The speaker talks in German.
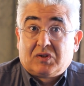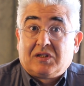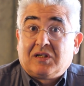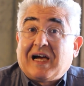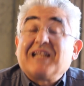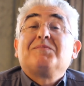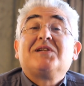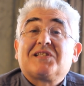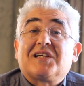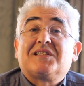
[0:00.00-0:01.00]
die
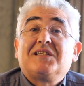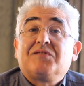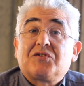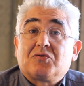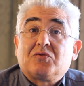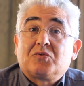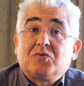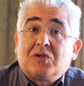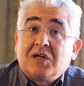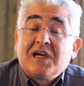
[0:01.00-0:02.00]
administrative
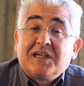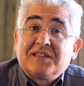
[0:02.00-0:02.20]
Struktur